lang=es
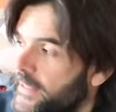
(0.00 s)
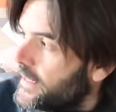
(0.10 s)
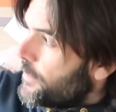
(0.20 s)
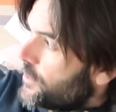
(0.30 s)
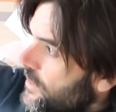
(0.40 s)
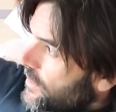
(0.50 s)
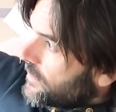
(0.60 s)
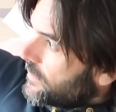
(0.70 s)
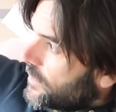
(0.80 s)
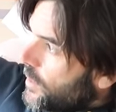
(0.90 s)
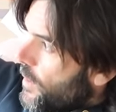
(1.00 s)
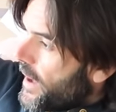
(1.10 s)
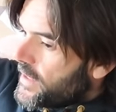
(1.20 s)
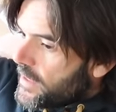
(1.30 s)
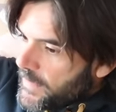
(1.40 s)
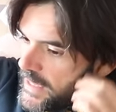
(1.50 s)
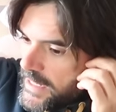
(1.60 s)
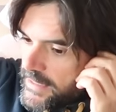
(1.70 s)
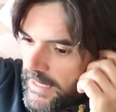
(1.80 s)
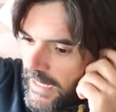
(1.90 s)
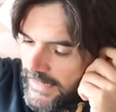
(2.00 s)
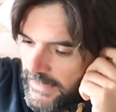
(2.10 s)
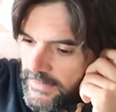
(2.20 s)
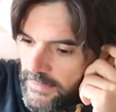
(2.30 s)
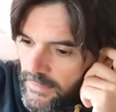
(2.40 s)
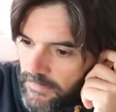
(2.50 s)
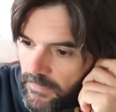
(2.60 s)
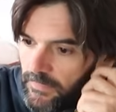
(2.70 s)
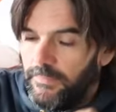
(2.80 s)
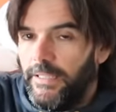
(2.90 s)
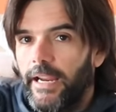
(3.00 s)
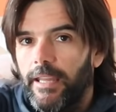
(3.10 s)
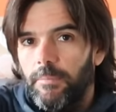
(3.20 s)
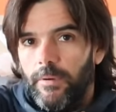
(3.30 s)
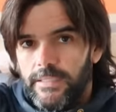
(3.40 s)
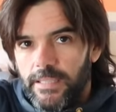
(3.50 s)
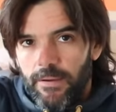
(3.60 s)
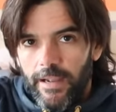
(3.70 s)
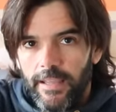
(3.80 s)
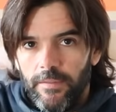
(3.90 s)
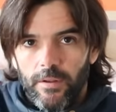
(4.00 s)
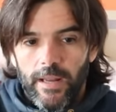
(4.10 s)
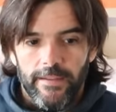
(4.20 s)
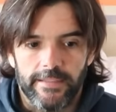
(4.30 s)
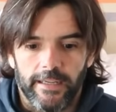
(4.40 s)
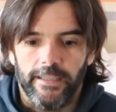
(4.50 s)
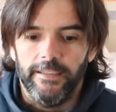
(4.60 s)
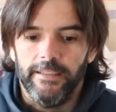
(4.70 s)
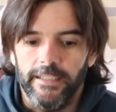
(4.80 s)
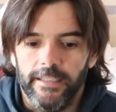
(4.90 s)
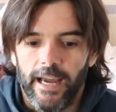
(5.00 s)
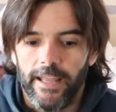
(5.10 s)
Estamos como a 10 millas de la TAT. Vine aquí porque estaba cayendo la de San Quintín